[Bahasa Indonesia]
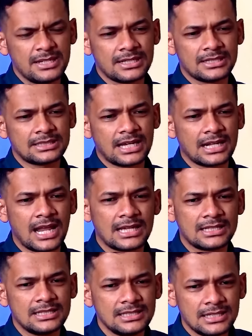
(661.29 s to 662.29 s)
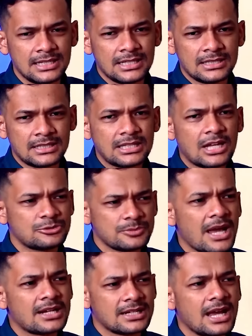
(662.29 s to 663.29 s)
ya sekali lagi kita harus
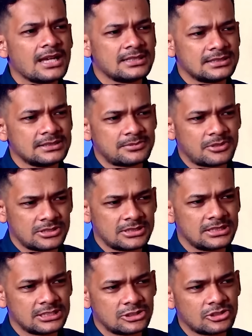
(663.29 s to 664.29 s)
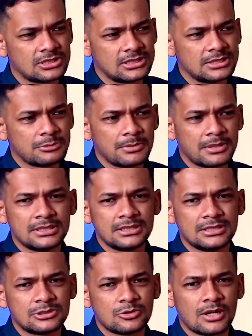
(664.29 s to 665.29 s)
menghargai sih proses gercos ini yang memang
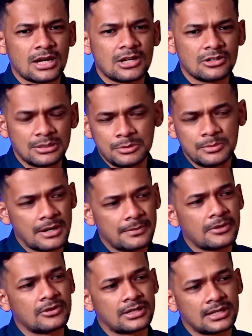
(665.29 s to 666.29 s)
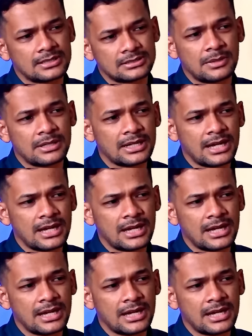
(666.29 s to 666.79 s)
disuarakan oleh beberapa orang okay. sebagai